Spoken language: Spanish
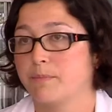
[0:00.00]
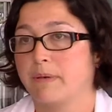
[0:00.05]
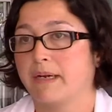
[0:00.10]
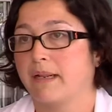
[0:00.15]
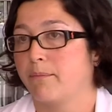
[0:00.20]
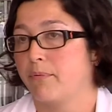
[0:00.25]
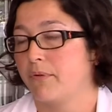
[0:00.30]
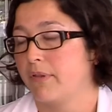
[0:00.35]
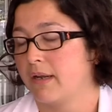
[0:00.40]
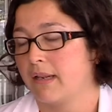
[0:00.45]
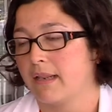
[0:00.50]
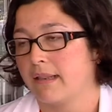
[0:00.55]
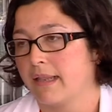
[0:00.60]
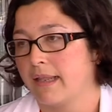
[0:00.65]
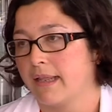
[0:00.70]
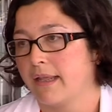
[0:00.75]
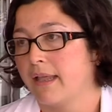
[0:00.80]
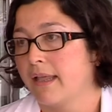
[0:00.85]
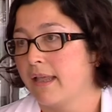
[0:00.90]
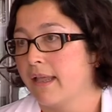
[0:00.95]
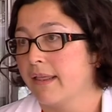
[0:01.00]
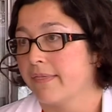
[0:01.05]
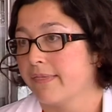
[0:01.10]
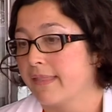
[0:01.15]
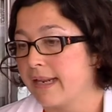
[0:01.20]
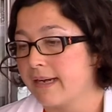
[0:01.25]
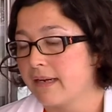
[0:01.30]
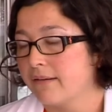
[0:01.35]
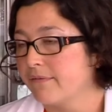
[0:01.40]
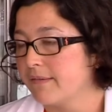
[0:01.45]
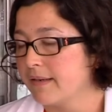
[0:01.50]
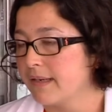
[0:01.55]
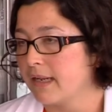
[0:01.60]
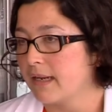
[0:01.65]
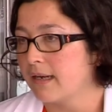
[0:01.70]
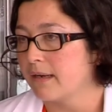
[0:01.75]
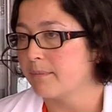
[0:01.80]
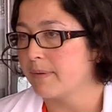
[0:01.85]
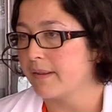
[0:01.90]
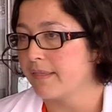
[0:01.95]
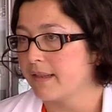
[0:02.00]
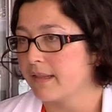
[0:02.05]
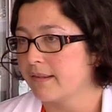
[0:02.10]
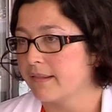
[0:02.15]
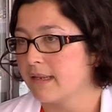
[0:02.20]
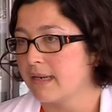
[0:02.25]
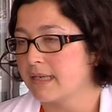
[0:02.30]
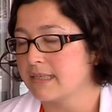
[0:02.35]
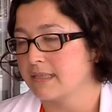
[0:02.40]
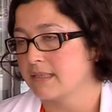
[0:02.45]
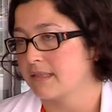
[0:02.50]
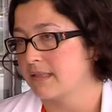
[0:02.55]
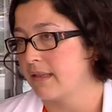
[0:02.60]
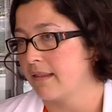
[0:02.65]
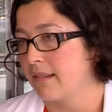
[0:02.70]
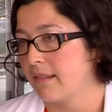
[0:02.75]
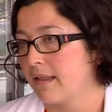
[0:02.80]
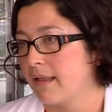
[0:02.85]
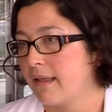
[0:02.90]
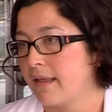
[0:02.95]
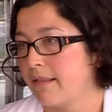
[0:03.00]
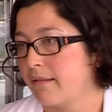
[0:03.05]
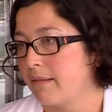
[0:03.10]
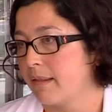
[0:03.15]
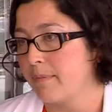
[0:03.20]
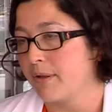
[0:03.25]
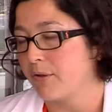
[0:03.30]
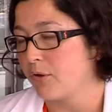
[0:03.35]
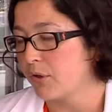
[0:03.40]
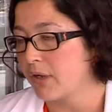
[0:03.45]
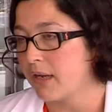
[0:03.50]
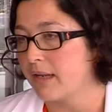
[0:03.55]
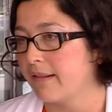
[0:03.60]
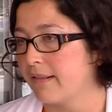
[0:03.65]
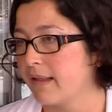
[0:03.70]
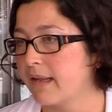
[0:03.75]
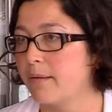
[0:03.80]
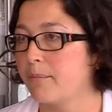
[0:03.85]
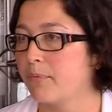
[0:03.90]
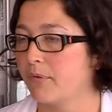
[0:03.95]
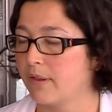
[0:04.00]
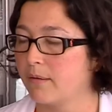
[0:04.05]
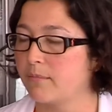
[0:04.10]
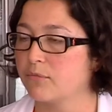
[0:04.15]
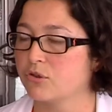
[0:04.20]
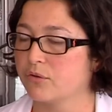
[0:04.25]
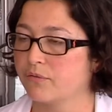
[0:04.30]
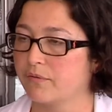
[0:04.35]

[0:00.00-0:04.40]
para poder... De, dar al final al paciente la asistencia de mayor calidad que podamos